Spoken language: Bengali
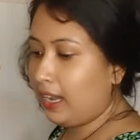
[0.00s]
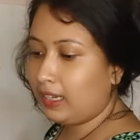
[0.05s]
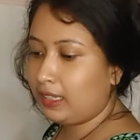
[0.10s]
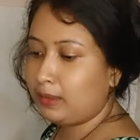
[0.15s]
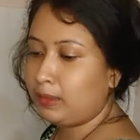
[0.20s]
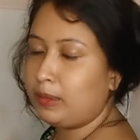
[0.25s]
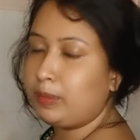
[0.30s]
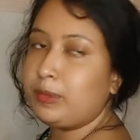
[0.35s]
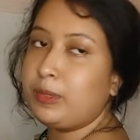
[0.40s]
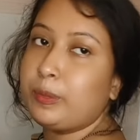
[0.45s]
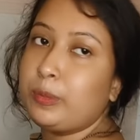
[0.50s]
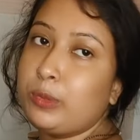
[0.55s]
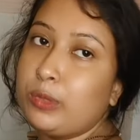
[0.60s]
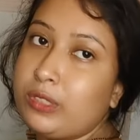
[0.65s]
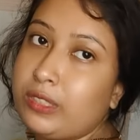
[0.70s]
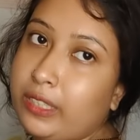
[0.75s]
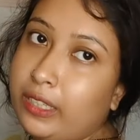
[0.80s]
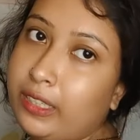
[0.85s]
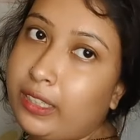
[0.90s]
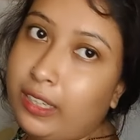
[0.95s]
কালকে ভাবছি
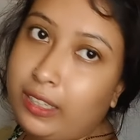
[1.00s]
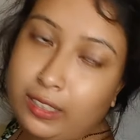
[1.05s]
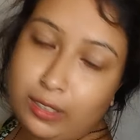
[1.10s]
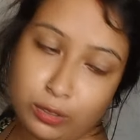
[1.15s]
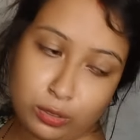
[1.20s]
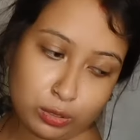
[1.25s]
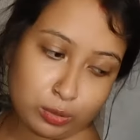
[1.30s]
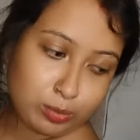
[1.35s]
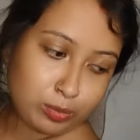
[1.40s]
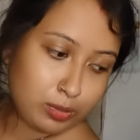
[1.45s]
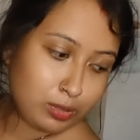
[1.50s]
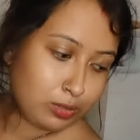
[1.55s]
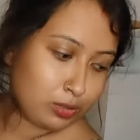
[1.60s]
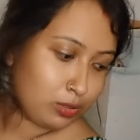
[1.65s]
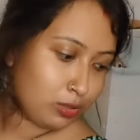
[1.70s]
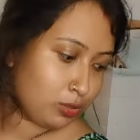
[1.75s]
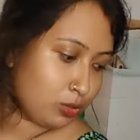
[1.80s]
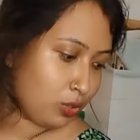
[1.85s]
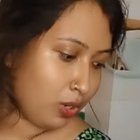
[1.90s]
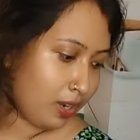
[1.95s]
পুঁই শাক রান্না করবো
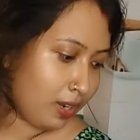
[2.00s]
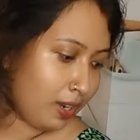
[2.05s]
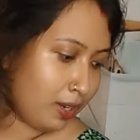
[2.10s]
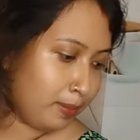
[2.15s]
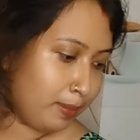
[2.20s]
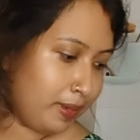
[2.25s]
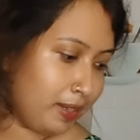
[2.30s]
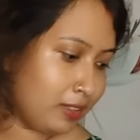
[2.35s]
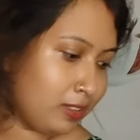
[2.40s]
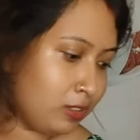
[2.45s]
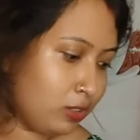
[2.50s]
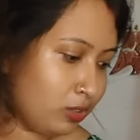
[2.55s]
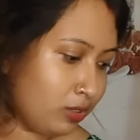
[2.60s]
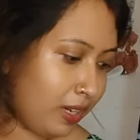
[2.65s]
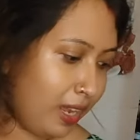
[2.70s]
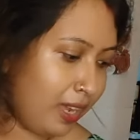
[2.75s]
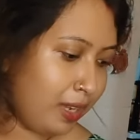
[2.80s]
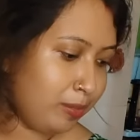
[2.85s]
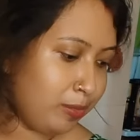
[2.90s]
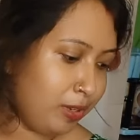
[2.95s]
তো সকালবেলাতে তো
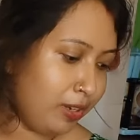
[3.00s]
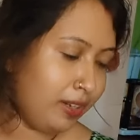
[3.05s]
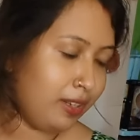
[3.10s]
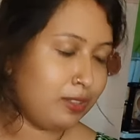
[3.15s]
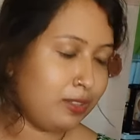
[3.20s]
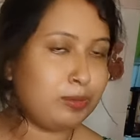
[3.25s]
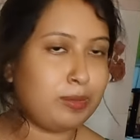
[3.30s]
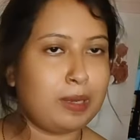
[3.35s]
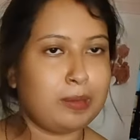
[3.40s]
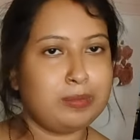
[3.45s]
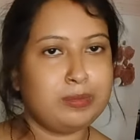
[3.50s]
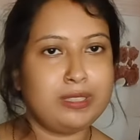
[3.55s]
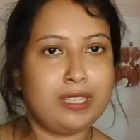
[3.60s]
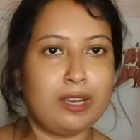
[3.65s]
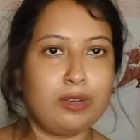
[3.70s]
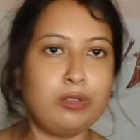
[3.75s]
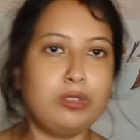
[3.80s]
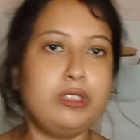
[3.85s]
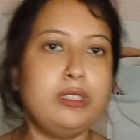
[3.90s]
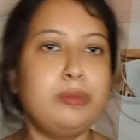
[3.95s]
টাইম হয় না তো ভাবছি
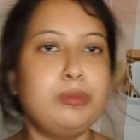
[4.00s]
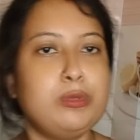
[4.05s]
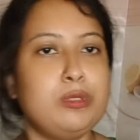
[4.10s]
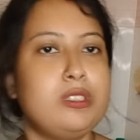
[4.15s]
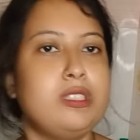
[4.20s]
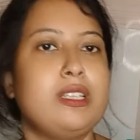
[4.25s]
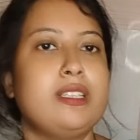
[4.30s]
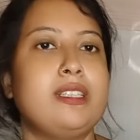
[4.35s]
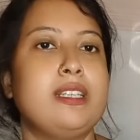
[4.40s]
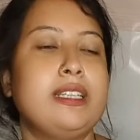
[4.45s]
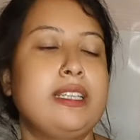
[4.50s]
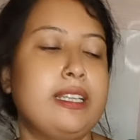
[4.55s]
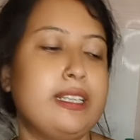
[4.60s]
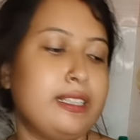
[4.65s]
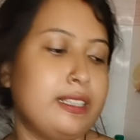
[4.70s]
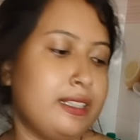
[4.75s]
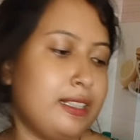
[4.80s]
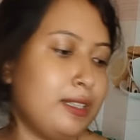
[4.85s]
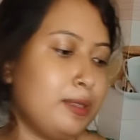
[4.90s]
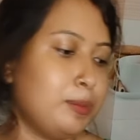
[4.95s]
এখনই পুঁই শাকটা
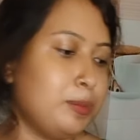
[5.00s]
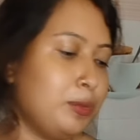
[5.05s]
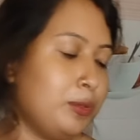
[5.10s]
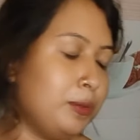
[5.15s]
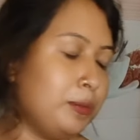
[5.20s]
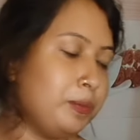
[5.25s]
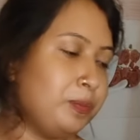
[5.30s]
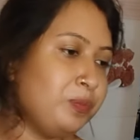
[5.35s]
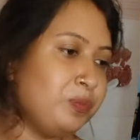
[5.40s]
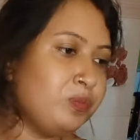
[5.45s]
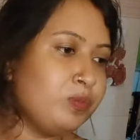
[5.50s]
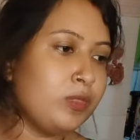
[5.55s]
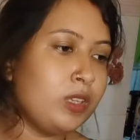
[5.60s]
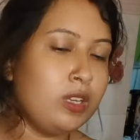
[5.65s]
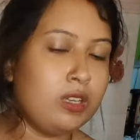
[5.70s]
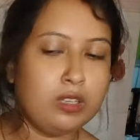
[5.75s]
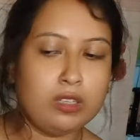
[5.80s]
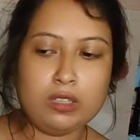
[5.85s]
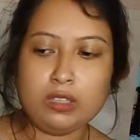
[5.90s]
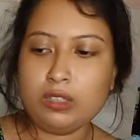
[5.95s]
কেটে রাখবো
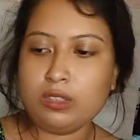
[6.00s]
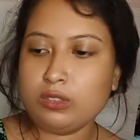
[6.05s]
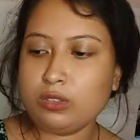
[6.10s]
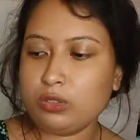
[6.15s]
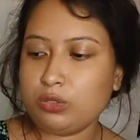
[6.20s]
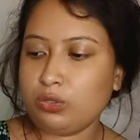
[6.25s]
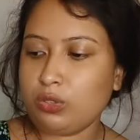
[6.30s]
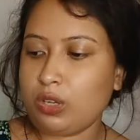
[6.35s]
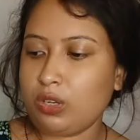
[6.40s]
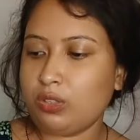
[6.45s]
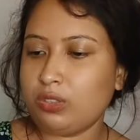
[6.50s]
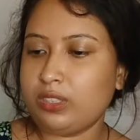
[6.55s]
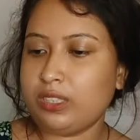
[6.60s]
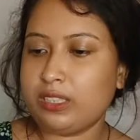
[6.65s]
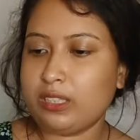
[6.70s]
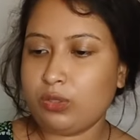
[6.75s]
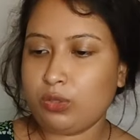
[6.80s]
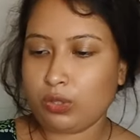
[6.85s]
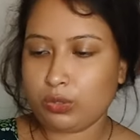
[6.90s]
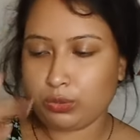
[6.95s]
তো চলো
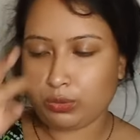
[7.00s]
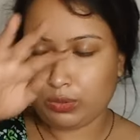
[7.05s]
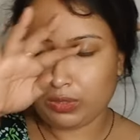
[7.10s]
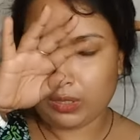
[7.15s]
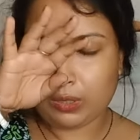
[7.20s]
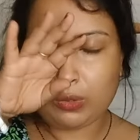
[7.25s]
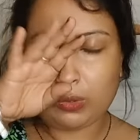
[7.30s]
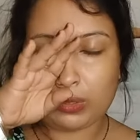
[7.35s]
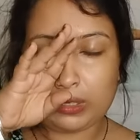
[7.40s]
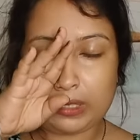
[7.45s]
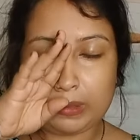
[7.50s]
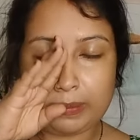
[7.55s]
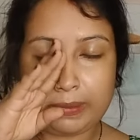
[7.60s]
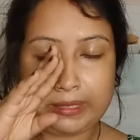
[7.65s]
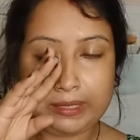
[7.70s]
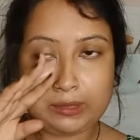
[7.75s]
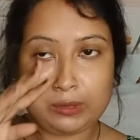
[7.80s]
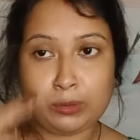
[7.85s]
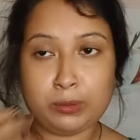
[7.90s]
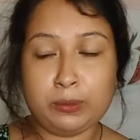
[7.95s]
দেখি কতদূর কি করতে
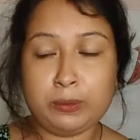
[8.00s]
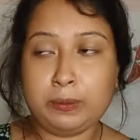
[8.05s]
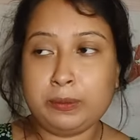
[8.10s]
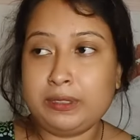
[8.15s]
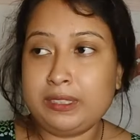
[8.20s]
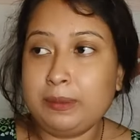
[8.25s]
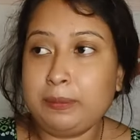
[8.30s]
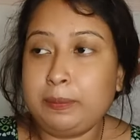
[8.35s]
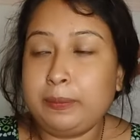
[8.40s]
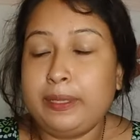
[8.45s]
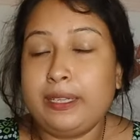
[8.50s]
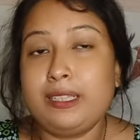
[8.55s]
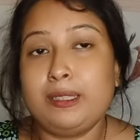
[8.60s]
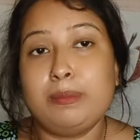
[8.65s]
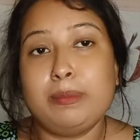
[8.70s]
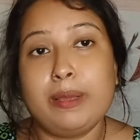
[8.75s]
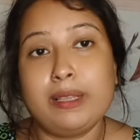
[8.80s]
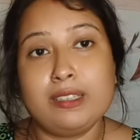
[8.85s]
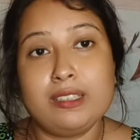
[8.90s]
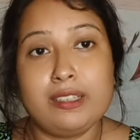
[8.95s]
পারি তো সে পেট
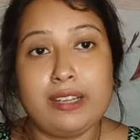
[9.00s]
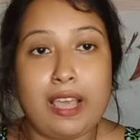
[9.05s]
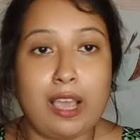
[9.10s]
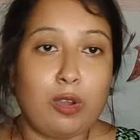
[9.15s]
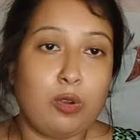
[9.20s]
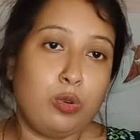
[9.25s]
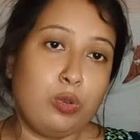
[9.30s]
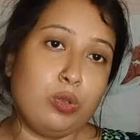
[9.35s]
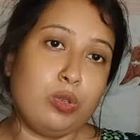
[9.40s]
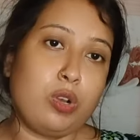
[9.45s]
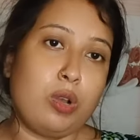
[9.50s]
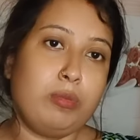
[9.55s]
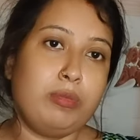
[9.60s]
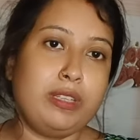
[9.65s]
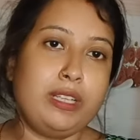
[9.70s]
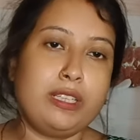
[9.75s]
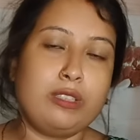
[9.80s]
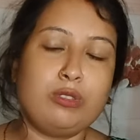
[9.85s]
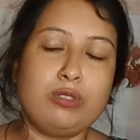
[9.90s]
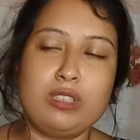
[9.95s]
ব্যথাটা এখনো
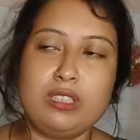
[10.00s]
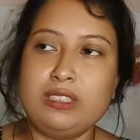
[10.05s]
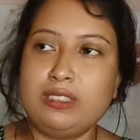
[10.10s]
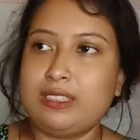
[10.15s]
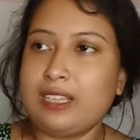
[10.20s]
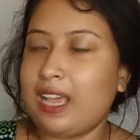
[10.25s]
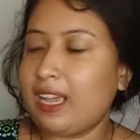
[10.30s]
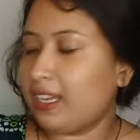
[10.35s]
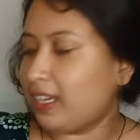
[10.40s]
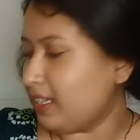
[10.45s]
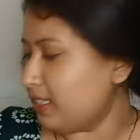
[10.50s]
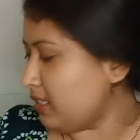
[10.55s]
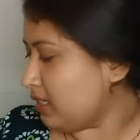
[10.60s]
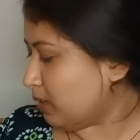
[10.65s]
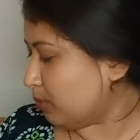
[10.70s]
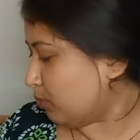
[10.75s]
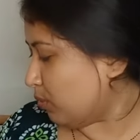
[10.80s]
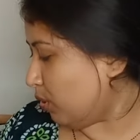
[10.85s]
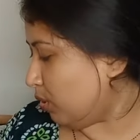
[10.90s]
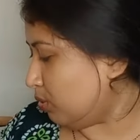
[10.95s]
কমেনি একটুখানি চা
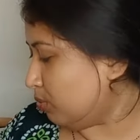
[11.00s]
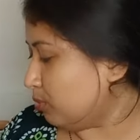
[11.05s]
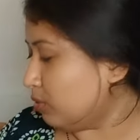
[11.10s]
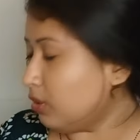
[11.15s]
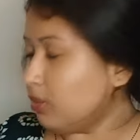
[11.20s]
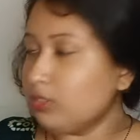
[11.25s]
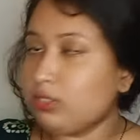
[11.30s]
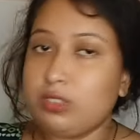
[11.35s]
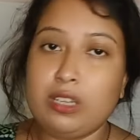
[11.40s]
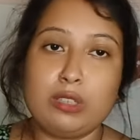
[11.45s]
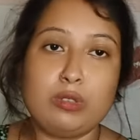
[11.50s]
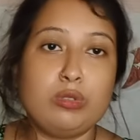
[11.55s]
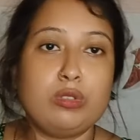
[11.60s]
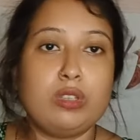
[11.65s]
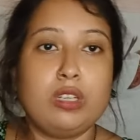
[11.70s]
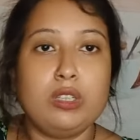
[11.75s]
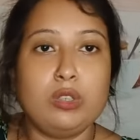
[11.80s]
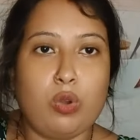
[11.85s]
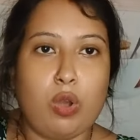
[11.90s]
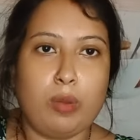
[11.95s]
খেয়েছিলাম তখন মনে হচ্ছিল
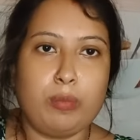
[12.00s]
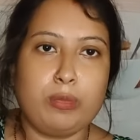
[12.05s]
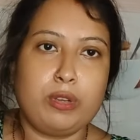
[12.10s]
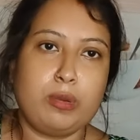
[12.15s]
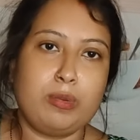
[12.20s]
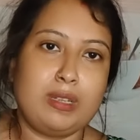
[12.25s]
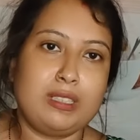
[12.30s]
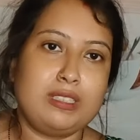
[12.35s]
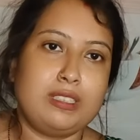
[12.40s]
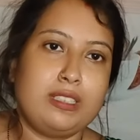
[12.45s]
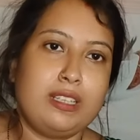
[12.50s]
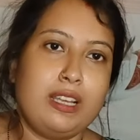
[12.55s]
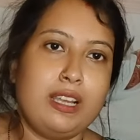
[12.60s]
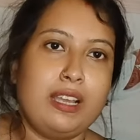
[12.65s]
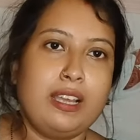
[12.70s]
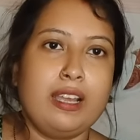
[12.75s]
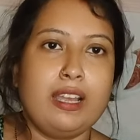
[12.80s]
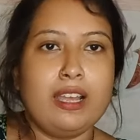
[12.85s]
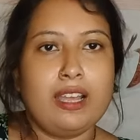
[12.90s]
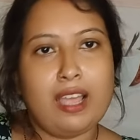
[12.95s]
একটুখানি কম কম আছে
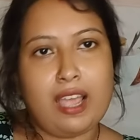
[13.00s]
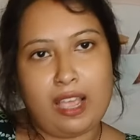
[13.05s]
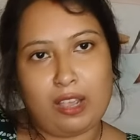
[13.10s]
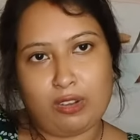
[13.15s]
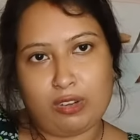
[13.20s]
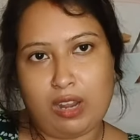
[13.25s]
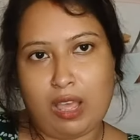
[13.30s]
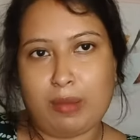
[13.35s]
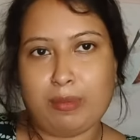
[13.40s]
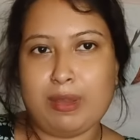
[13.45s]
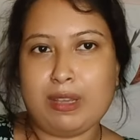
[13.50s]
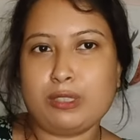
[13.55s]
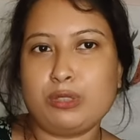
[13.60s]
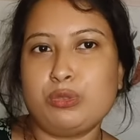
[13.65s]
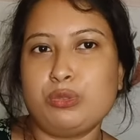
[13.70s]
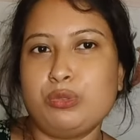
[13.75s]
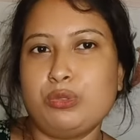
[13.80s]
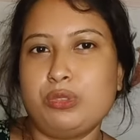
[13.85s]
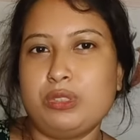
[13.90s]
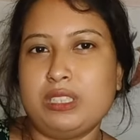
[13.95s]
এখন আবার
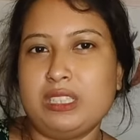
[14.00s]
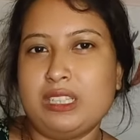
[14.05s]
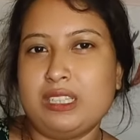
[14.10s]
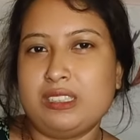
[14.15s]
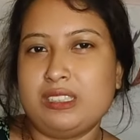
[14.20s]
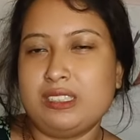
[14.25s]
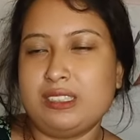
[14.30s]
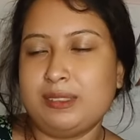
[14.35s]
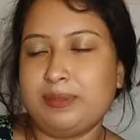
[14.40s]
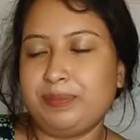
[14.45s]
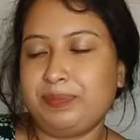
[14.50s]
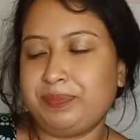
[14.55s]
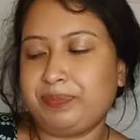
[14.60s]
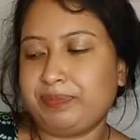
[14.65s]
শুরু হয়ে গেছে